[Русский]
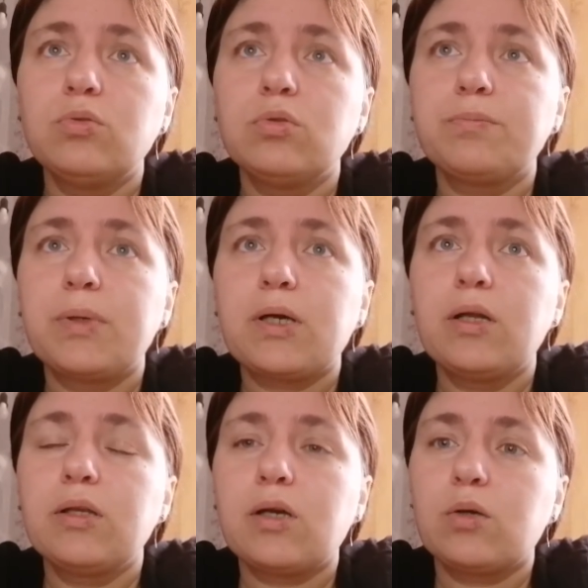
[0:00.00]
но вот
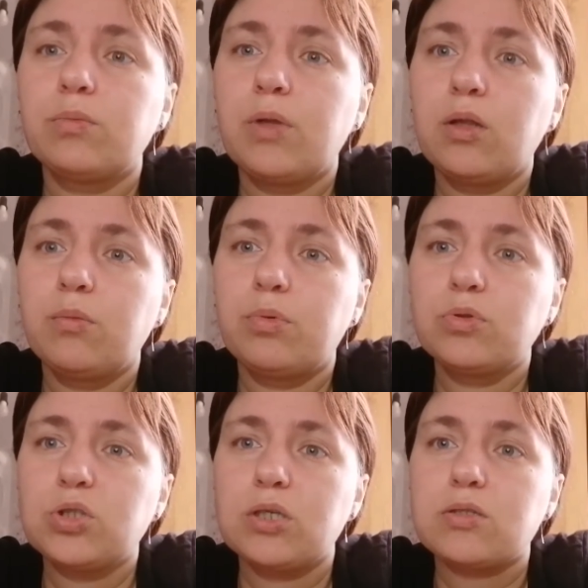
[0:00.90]
пока никак у меня не
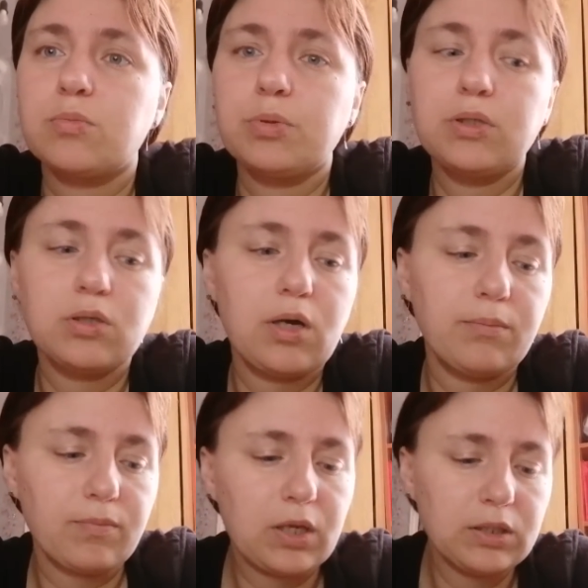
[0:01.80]
получается по деньгам.